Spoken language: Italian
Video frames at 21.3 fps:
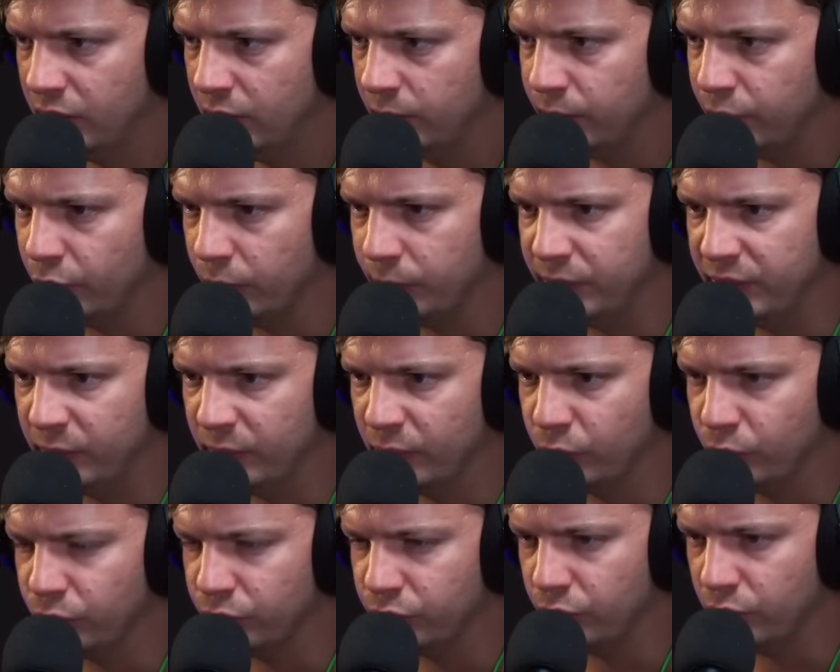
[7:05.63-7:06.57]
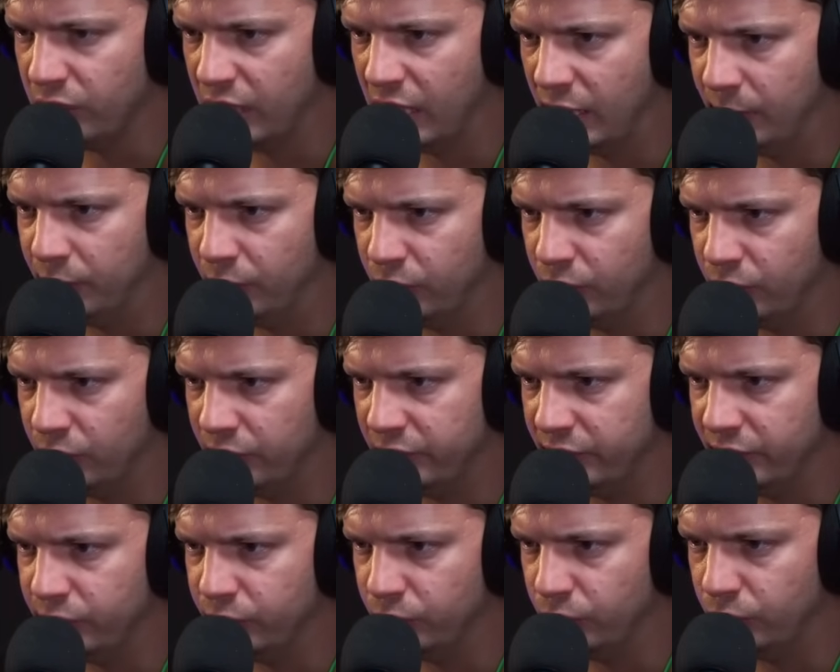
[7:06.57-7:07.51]
Però prima controlliamo
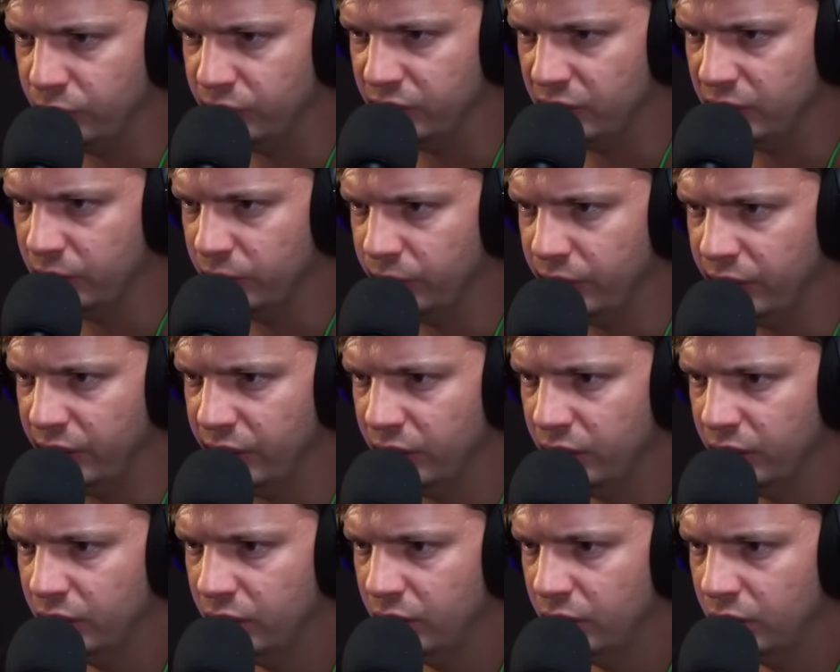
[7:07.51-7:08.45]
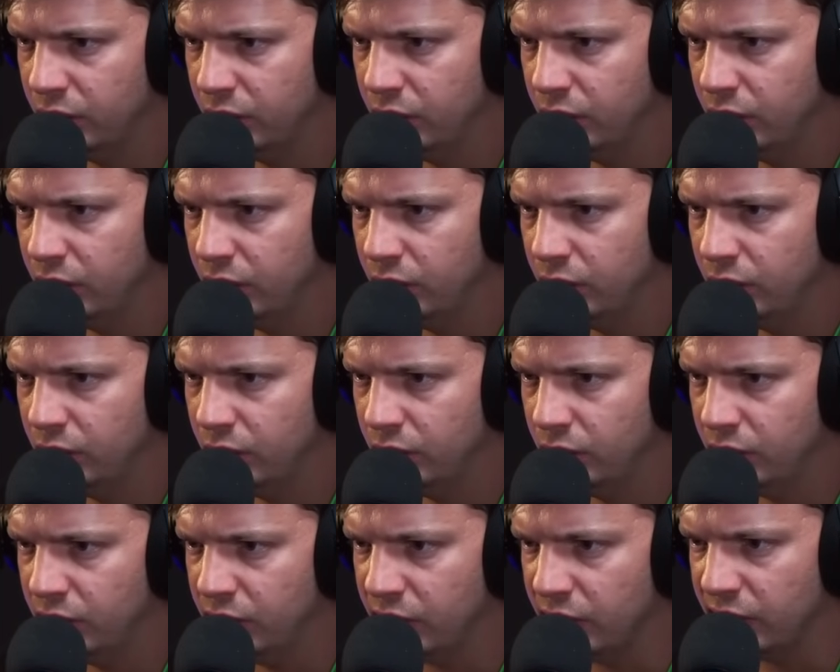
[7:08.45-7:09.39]
il tunnel qui.
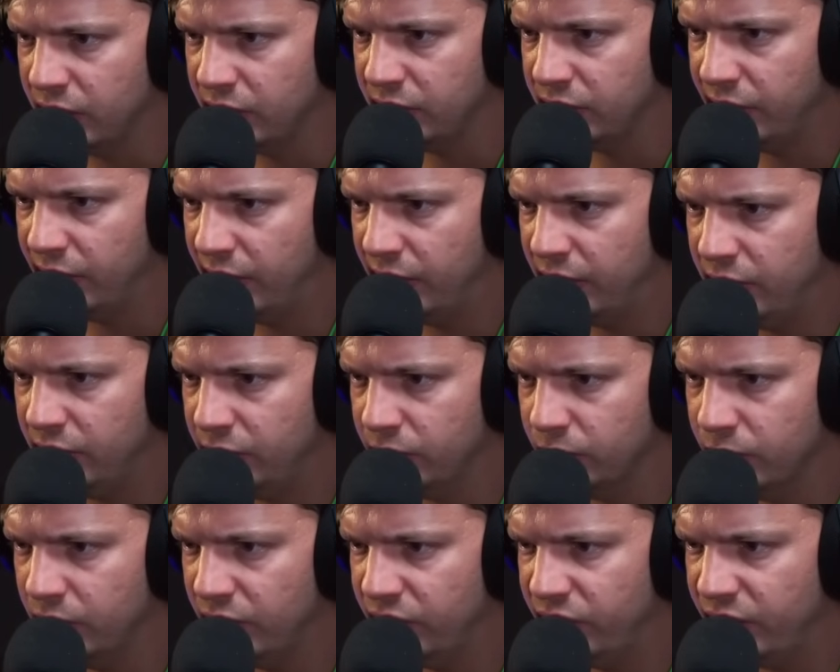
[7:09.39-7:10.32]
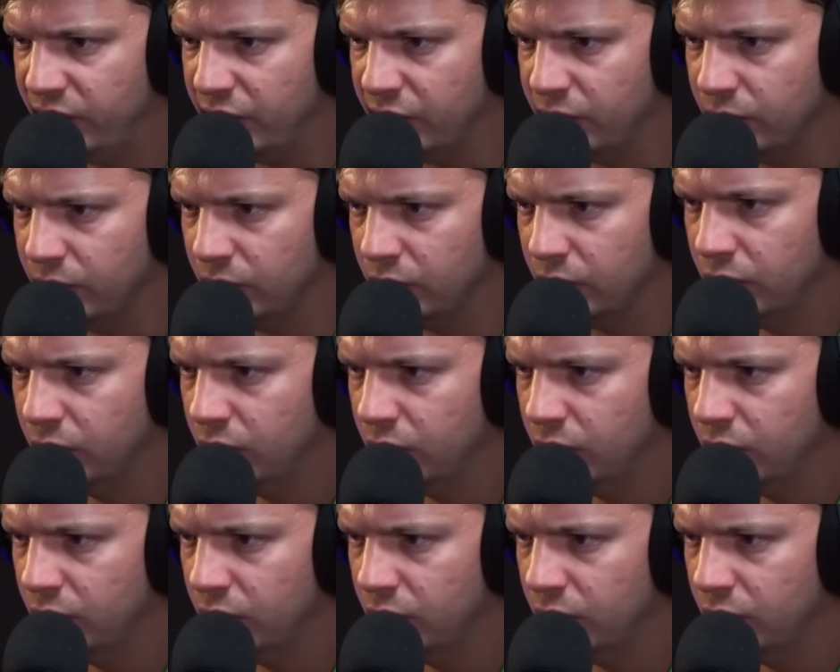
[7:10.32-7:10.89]
Cartelli non ne vedo.